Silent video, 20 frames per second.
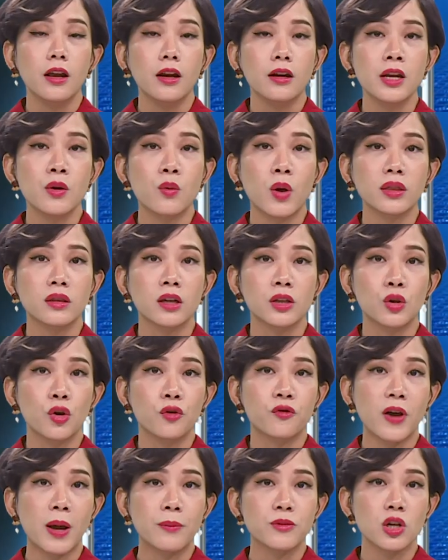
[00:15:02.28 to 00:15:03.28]
Liên quan tới tội
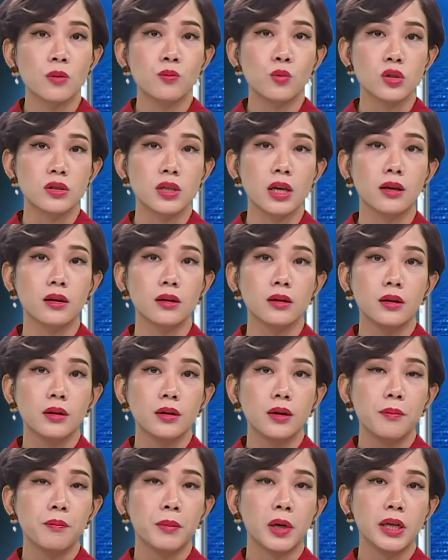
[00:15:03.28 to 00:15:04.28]
phạm trong mùa dịch,
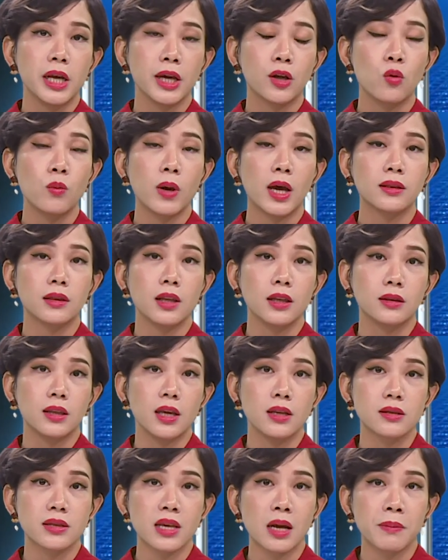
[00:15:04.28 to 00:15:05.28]
mới đây công an tỉnh
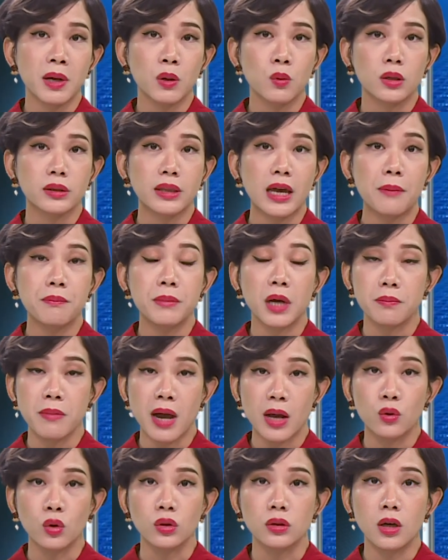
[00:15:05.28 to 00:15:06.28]
Tiền Giang bắt quả tang
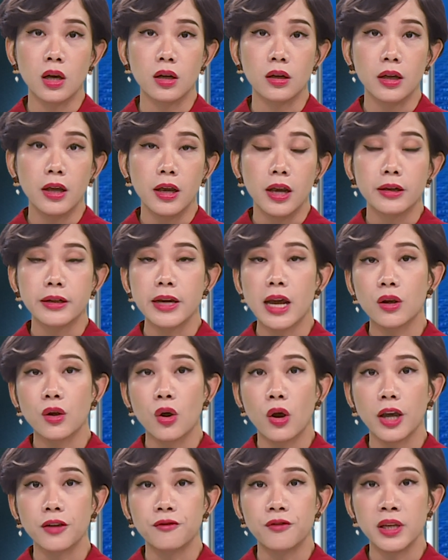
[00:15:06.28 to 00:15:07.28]
13 đối tượng đang
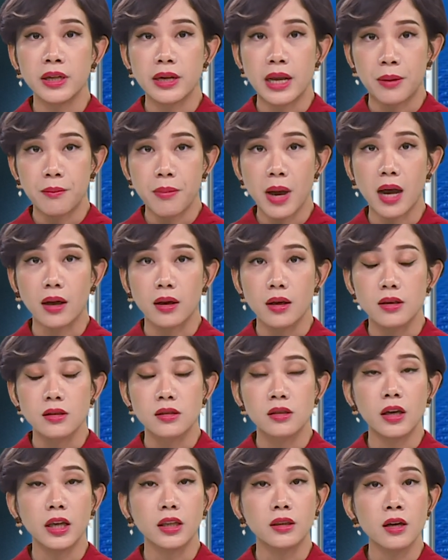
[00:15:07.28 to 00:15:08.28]
có hành vi đánh bạc
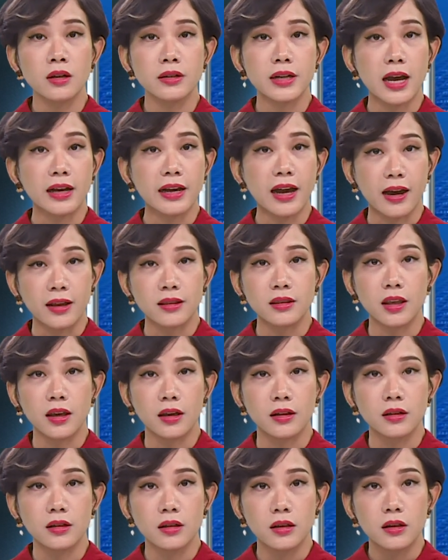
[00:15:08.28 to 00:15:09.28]
dưới hình thức đá gà ăn
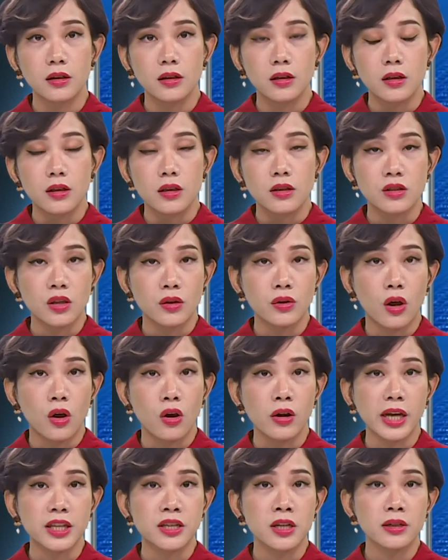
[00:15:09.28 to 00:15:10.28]
tiền. Sau
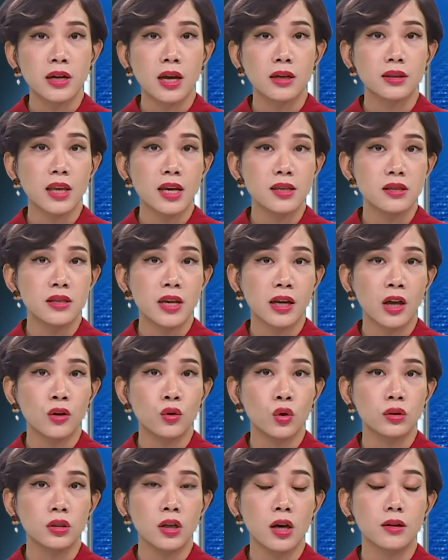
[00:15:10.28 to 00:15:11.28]
đó ngành chức năng test nhanh các
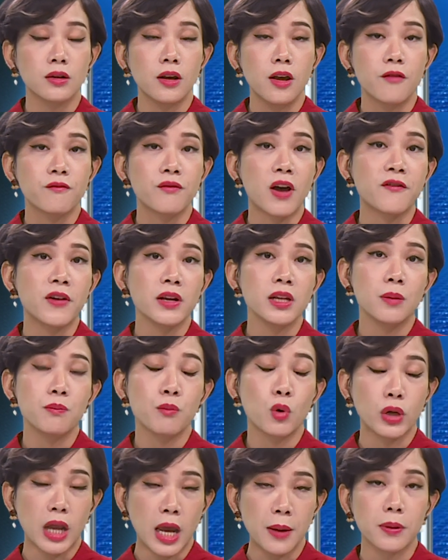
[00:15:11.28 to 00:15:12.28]
đối tượng và phát hiện
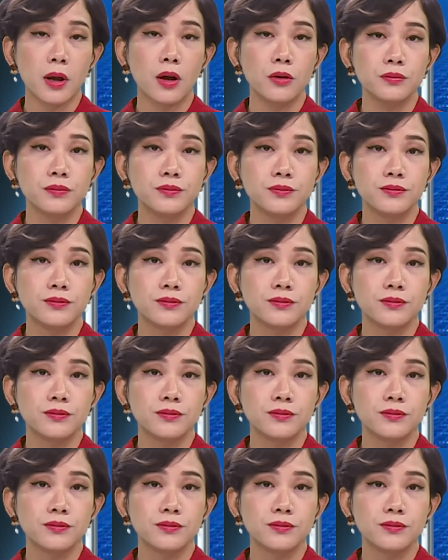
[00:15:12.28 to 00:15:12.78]
một F0.